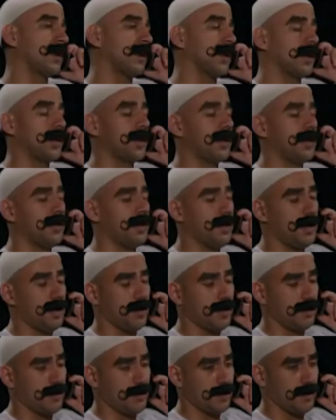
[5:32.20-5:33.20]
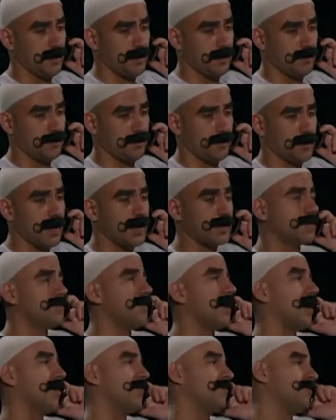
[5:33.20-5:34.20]
الله يخليك
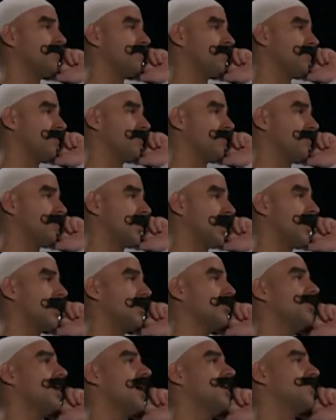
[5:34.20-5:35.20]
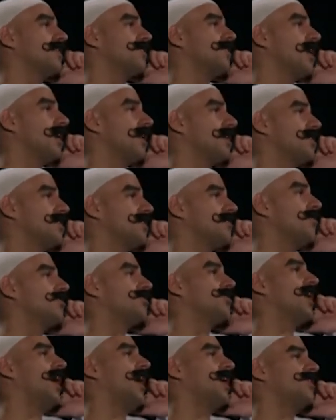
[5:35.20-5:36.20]
اسمع انا كنت عايزك تخلص لي
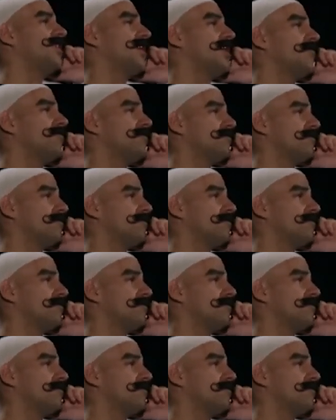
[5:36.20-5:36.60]
مصلحك ده